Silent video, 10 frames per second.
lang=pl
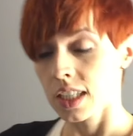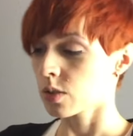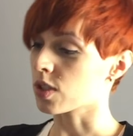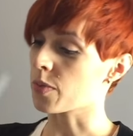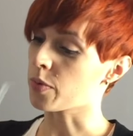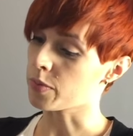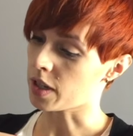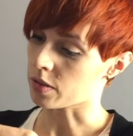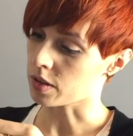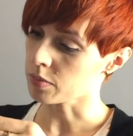już
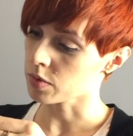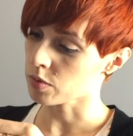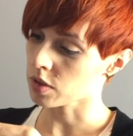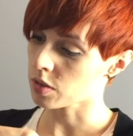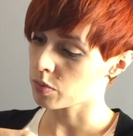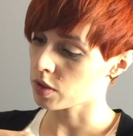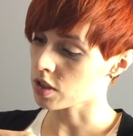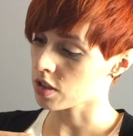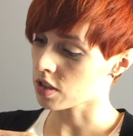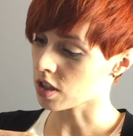zapomniałam, słodkie
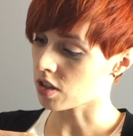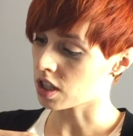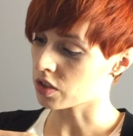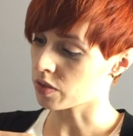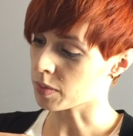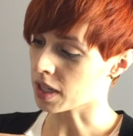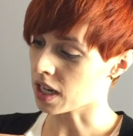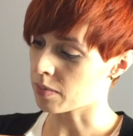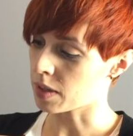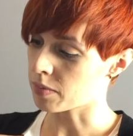bułeczki z czekoladowym
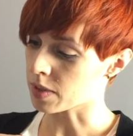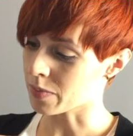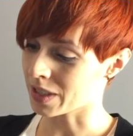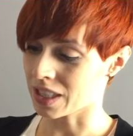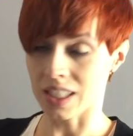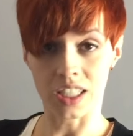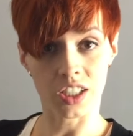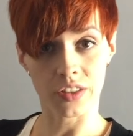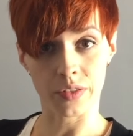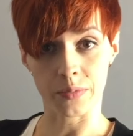kremem z banana i
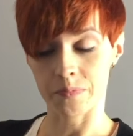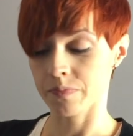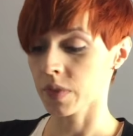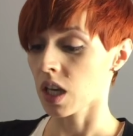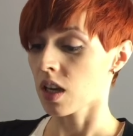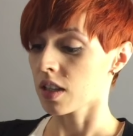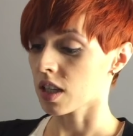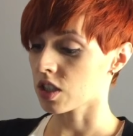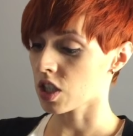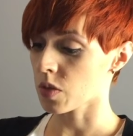kiwi. Także